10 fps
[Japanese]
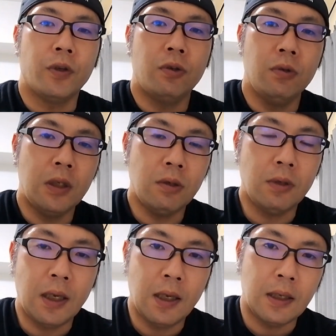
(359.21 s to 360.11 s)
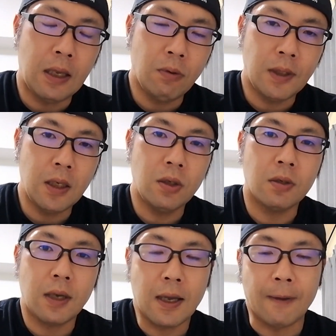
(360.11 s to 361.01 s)
中日のね、ネオ選
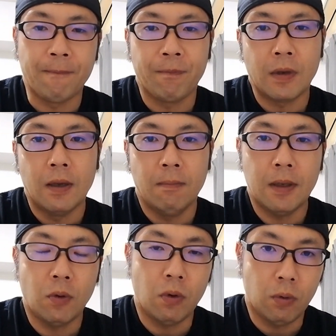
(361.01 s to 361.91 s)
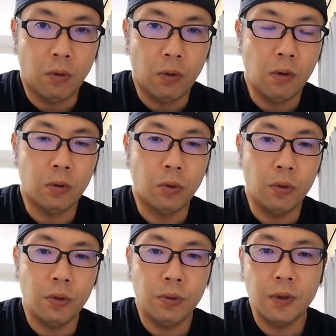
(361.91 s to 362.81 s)
手が、まあ、今後
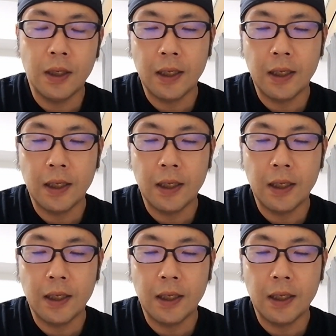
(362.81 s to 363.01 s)
どういうふう